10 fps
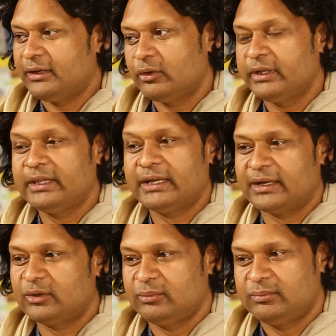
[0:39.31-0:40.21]
তিন
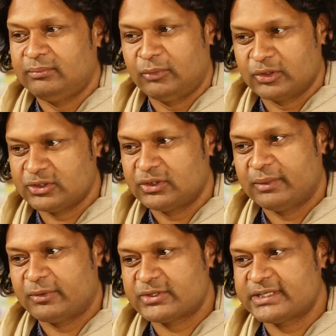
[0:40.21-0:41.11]
গোয়েন্দাটা খুব মনোযোগ
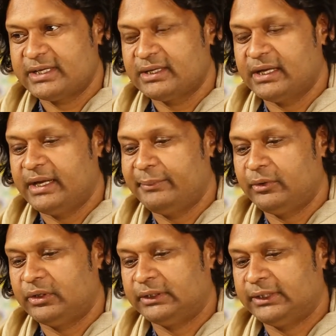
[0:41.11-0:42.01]
দিয়ে পড়ছি
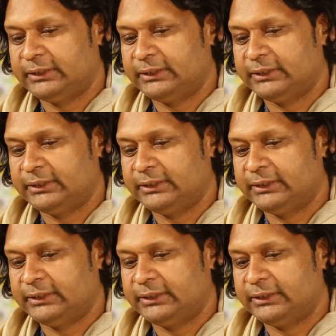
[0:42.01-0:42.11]
এবং